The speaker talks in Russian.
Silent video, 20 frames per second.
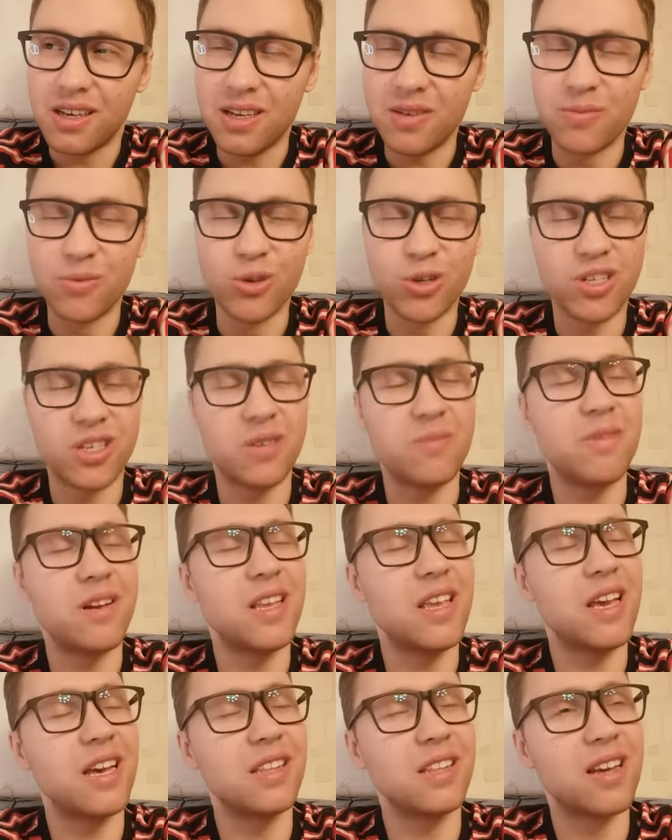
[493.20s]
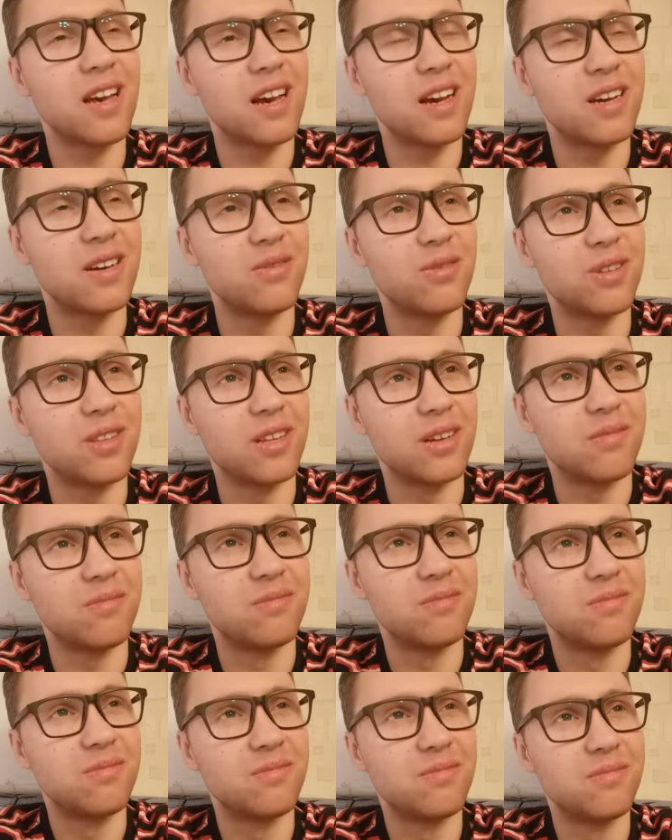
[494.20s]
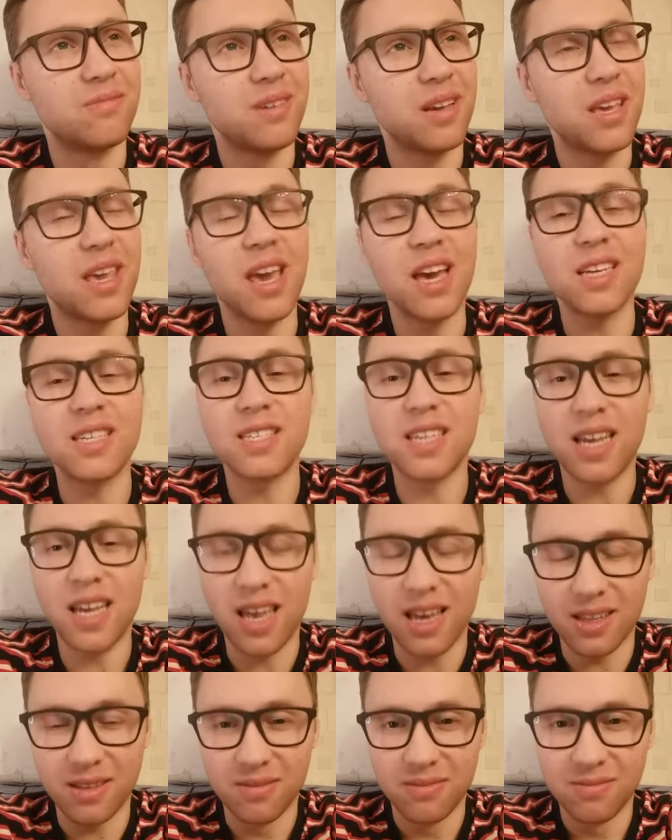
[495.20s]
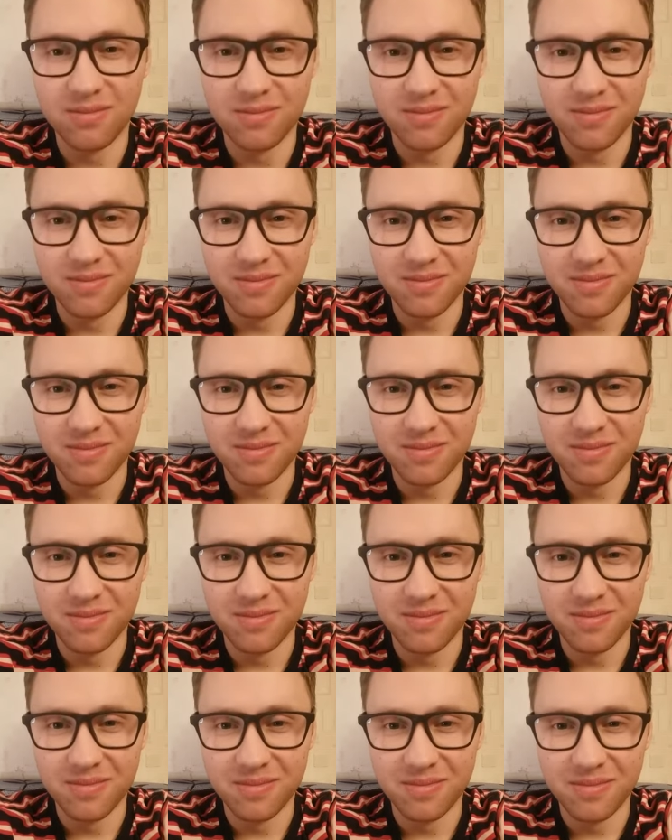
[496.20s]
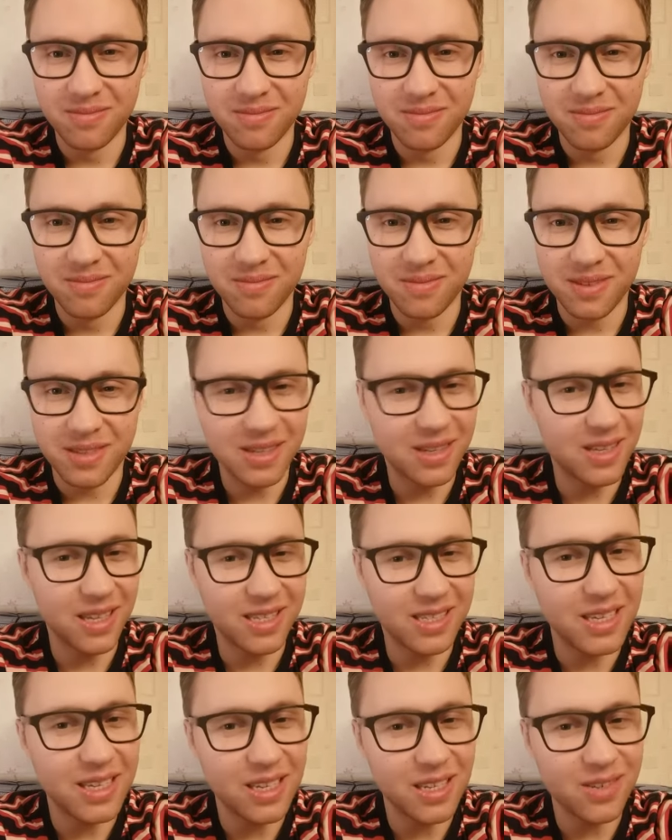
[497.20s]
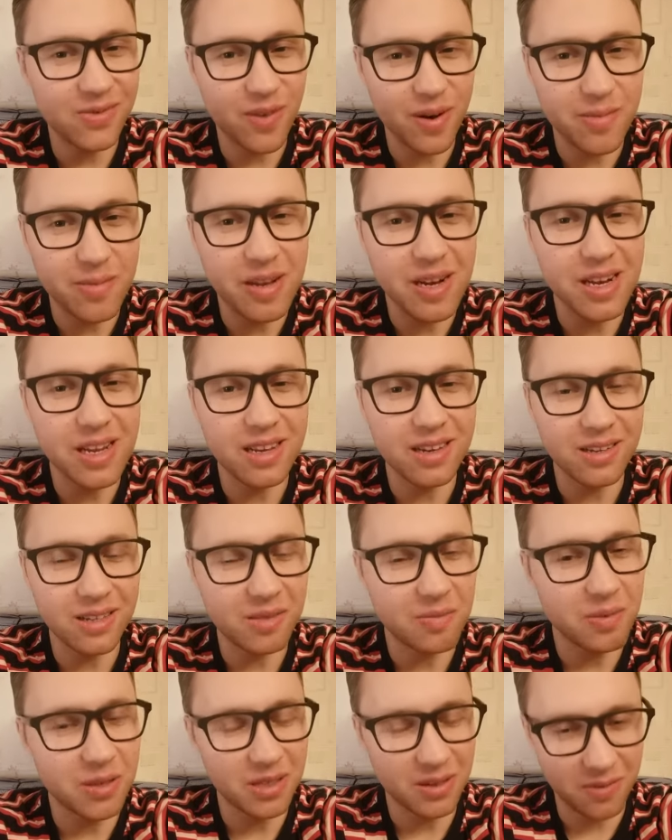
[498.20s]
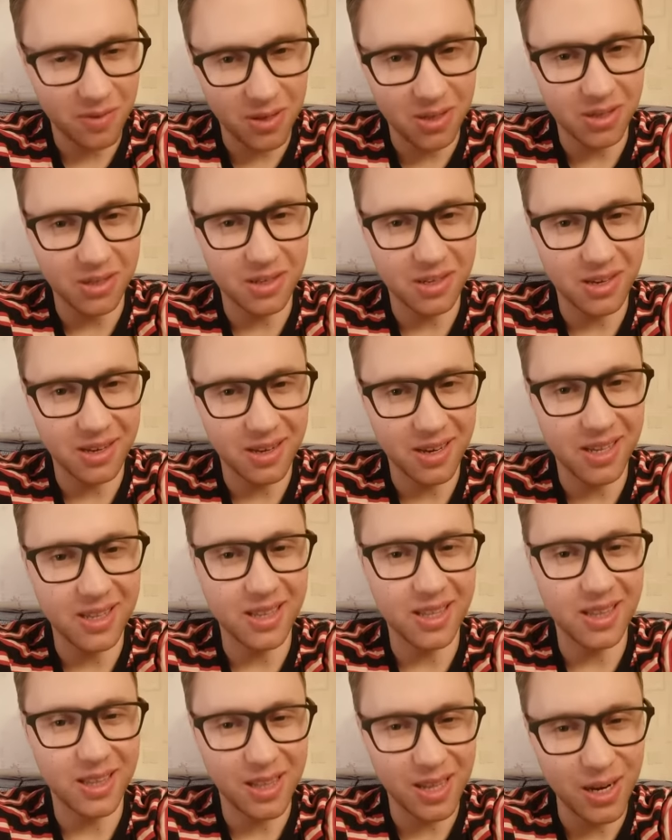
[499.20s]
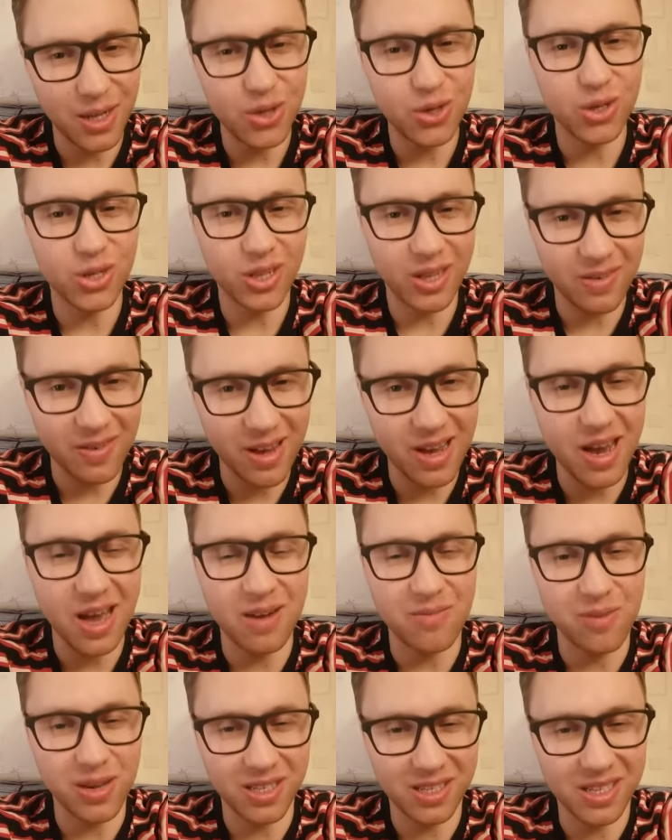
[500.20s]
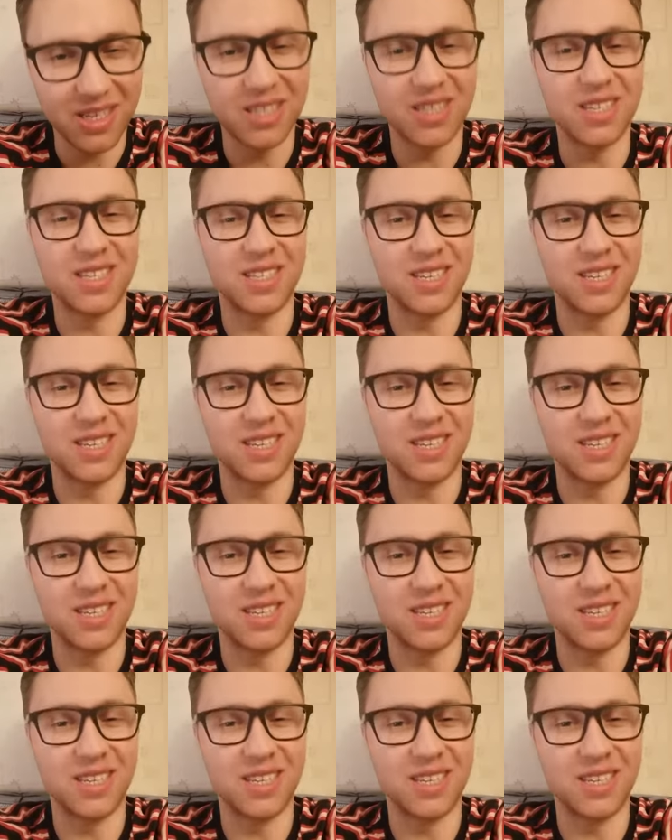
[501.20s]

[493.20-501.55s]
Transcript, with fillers: и муж Симоньян, как его там, Киасаян. Согласитесь, фамилии специфические. Это три человека армянской